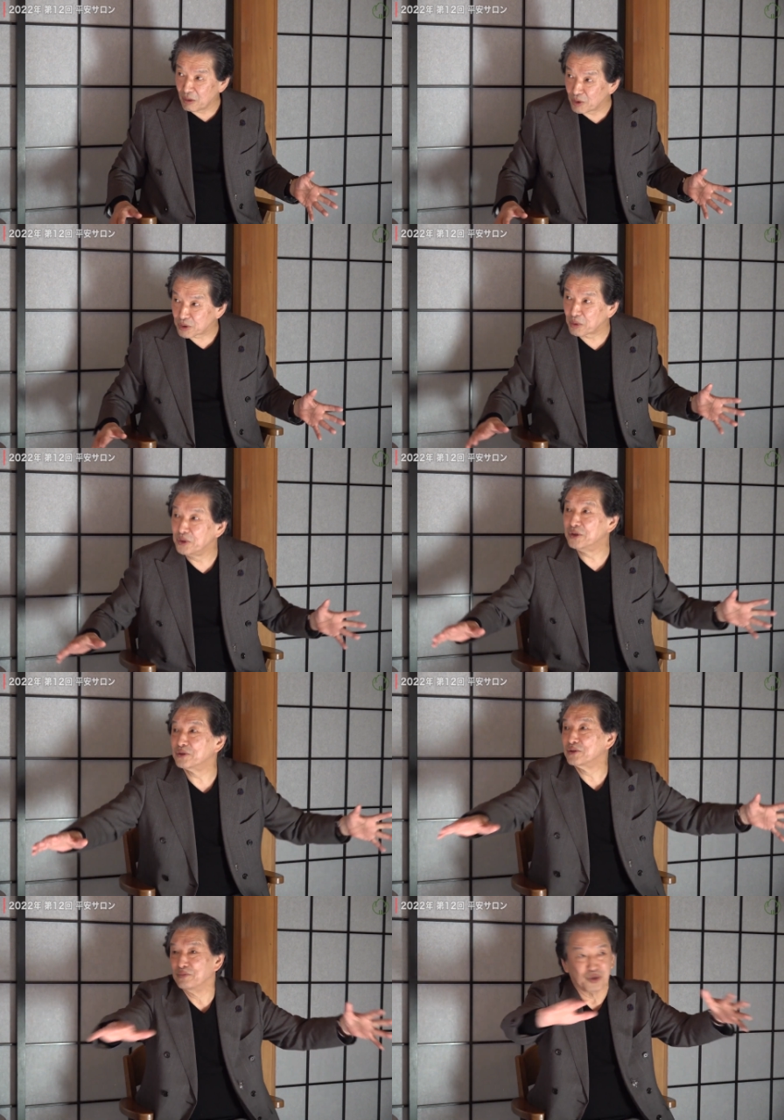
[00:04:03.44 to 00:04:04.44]
最も得意
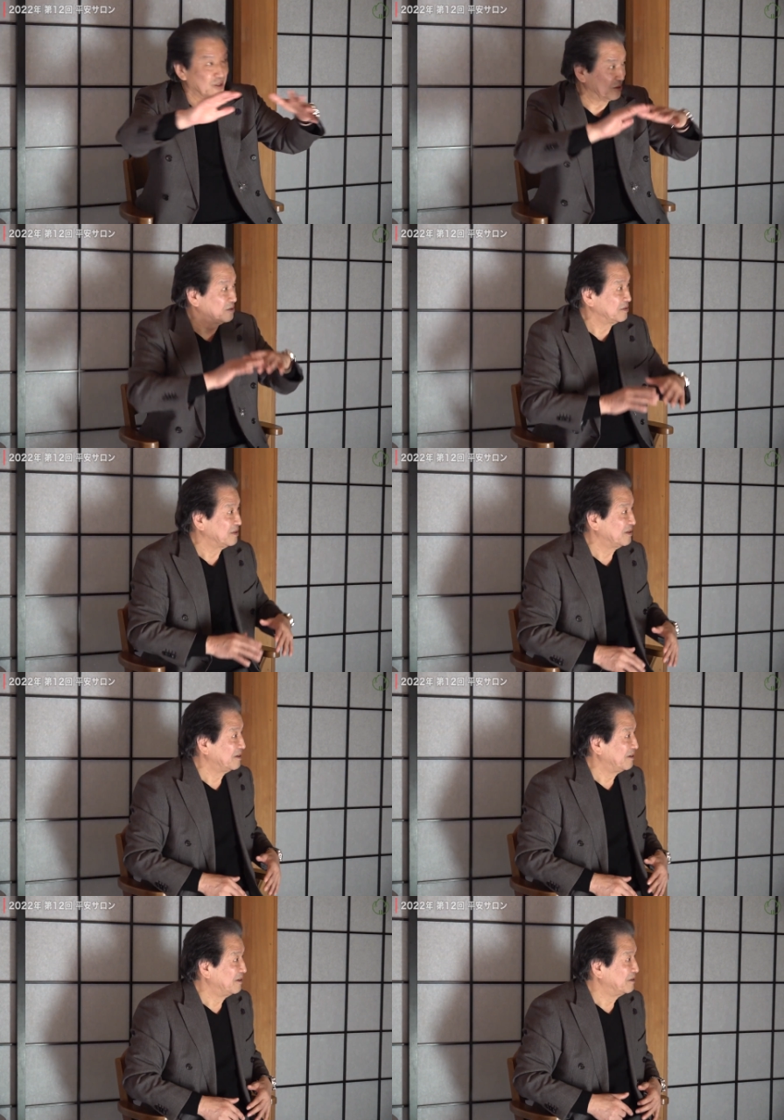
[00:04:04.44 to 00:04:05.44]
とするものです
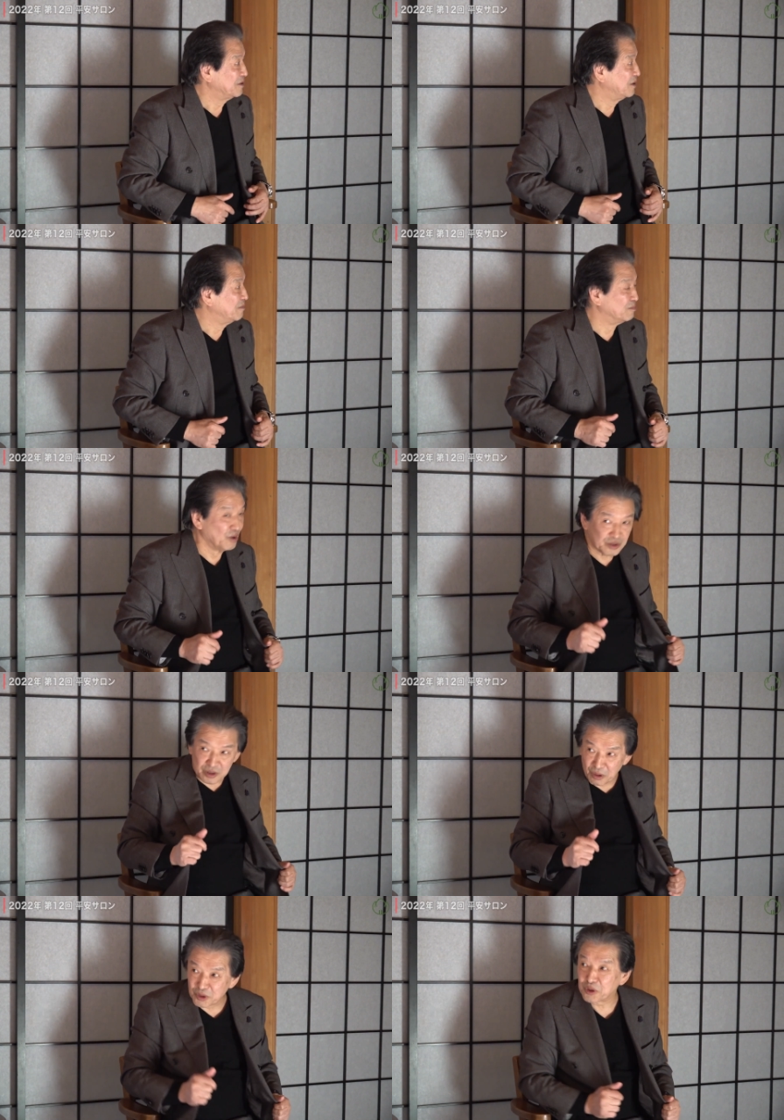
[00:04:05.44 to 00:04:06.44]

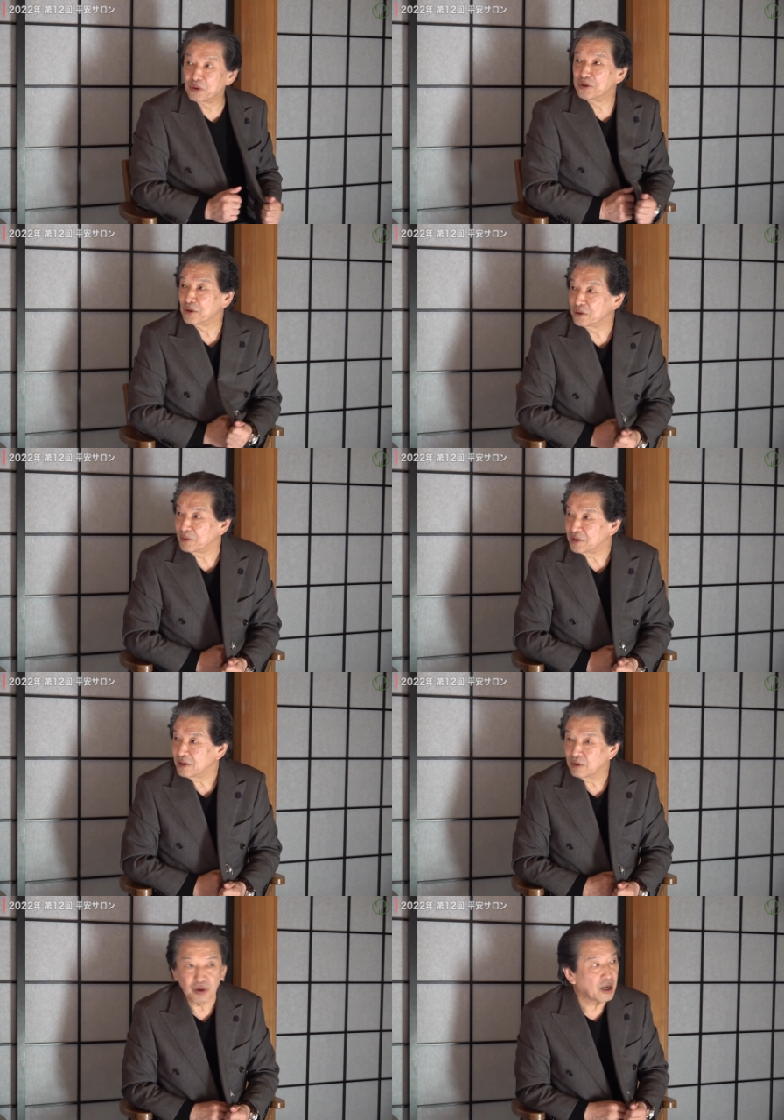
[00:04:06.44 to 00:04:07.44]
最も得意とするもの
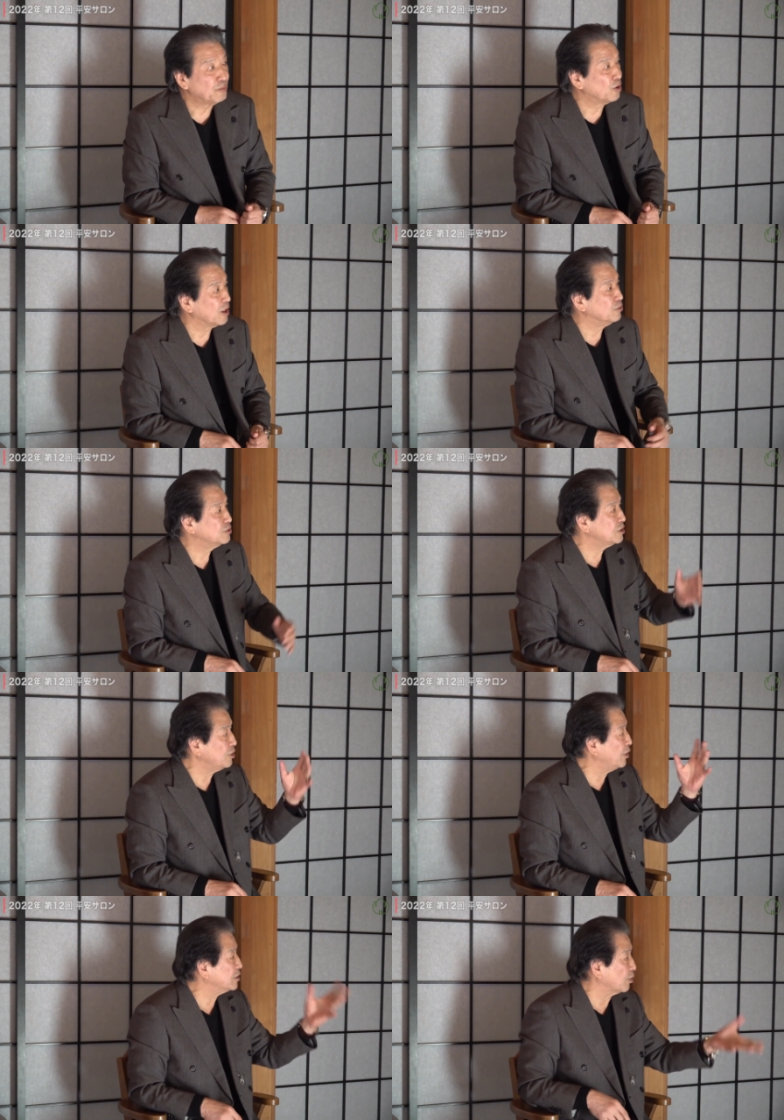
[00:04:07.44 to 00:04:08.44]
これはもうね浮
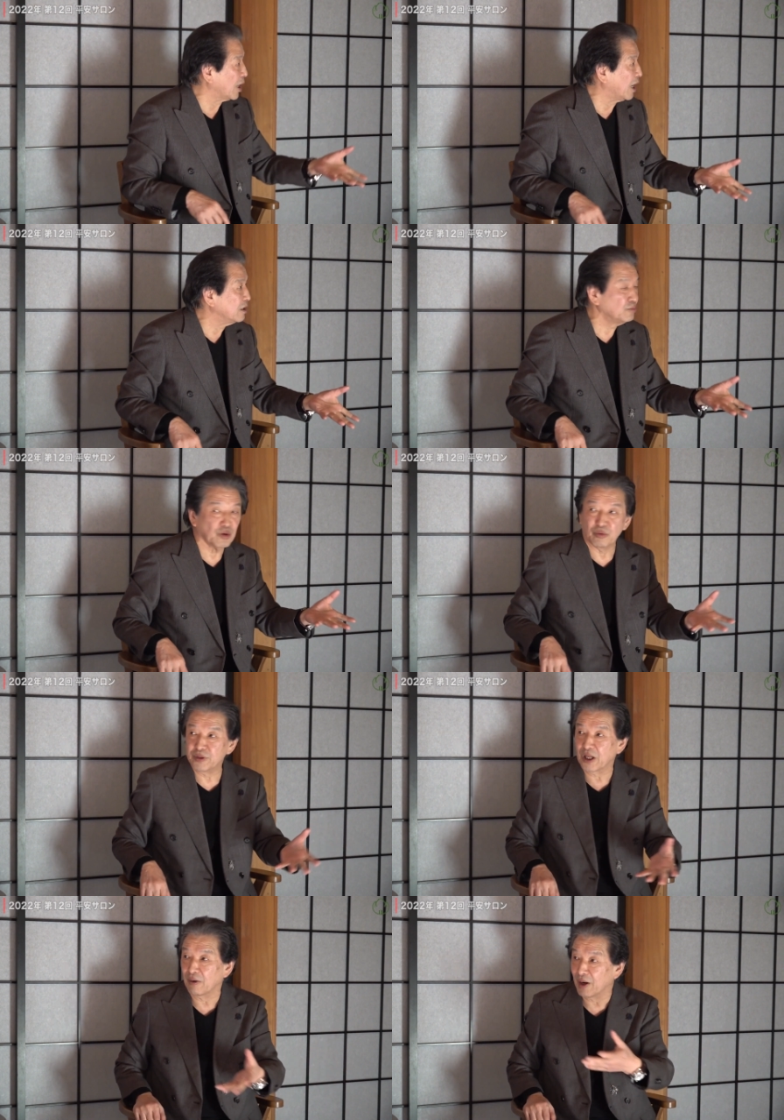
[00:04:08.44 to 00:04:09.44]
世絵とかああいうものを
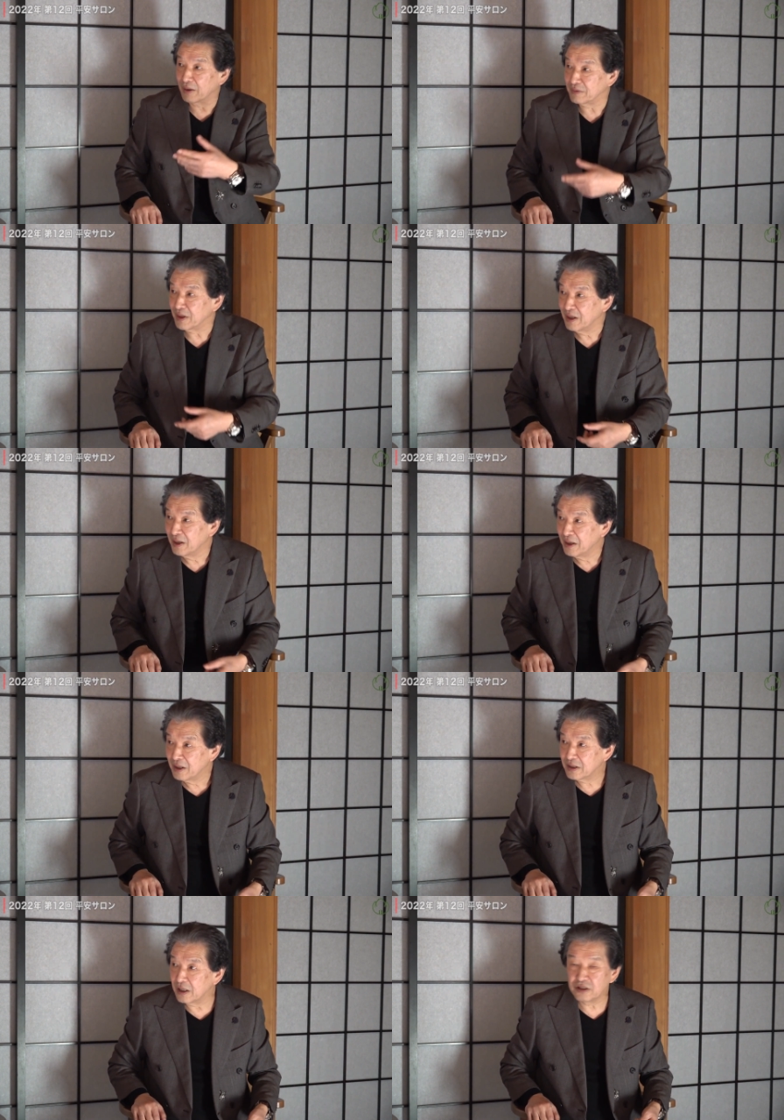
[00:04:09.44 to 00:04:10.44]
見たら分かる「
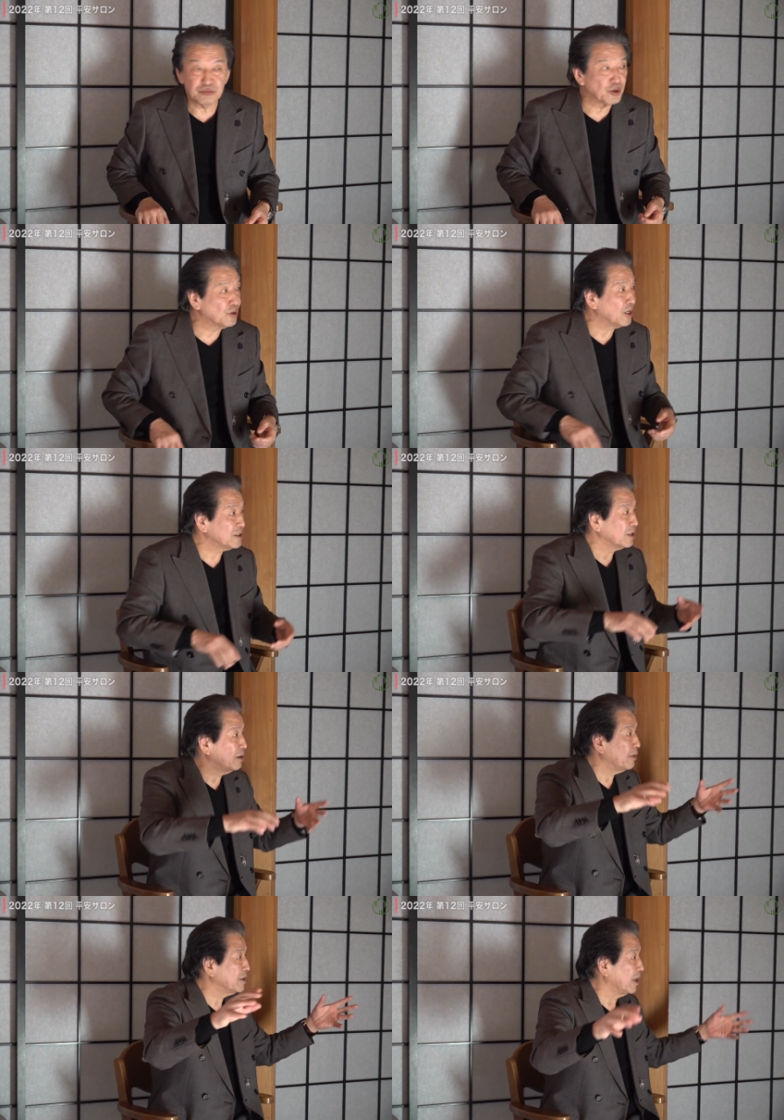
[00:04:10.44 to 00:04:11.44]
源氏物語
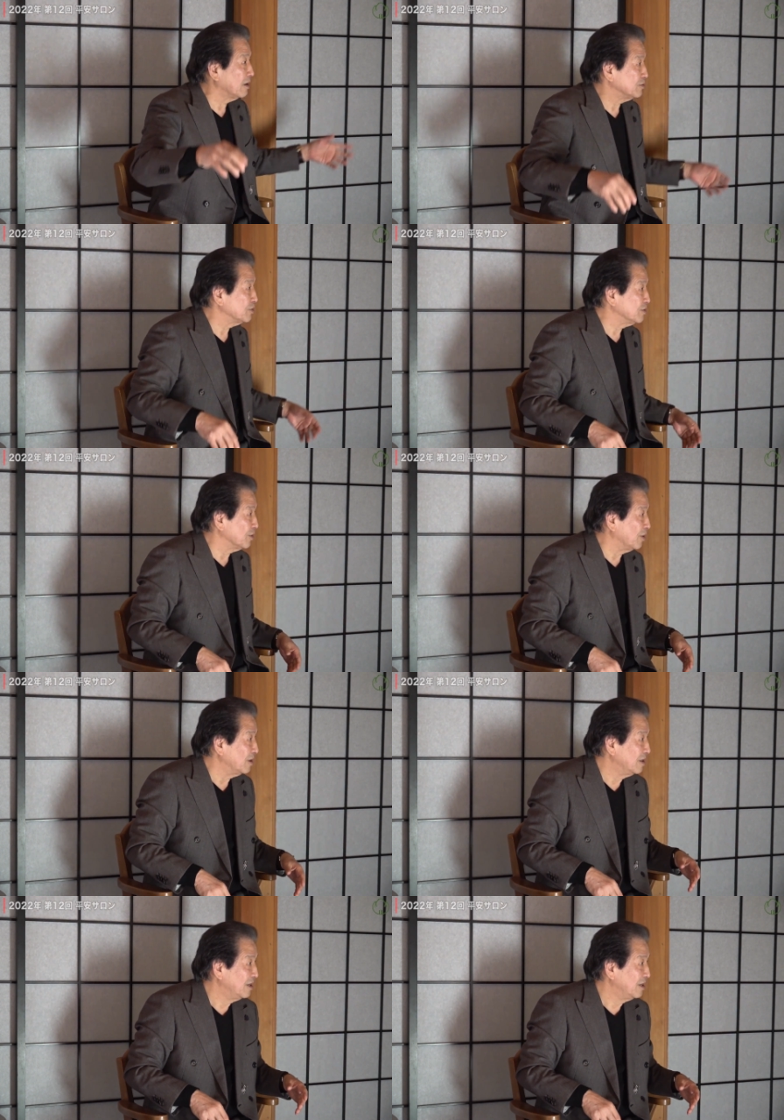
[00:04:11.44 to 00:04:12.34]
絵巻」なんかもそうでしょ